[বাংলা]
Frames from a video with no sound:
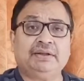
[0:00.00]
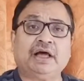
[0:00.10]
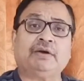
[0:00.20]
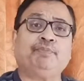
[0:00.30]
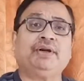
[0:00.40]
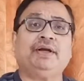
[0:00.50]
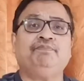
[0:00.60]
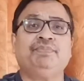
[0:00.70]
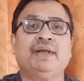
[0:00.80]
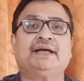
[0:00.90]
তারপরে
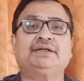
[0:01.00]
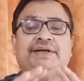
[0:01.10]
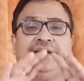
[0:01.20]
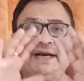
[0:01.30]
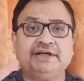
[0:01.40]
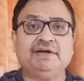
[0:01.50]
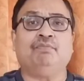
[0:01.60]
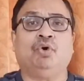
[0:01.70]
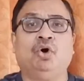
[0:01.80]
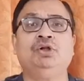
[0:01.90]
একটা নেগেটিভ
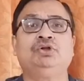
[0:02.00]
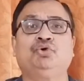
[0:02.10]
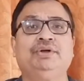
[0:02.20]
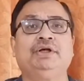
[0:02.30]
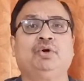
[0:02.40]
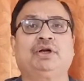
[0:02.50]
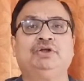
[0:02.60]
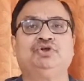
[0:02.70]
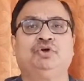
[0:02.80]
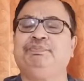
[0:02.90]
মহল তৈরি করার
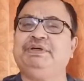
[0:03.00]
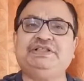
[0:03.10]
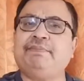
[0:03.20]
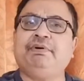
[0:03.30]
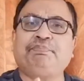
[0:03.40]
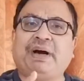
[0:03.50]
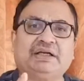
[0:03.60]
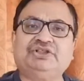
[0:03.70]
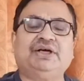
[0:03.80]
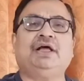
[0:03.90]
জন্য বিজেপি
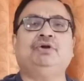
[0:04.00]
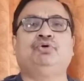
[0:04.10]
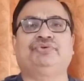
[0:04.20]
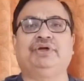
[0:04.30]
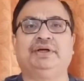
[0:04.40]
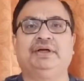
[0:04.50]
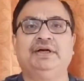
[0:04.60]
পারছে না লড়তে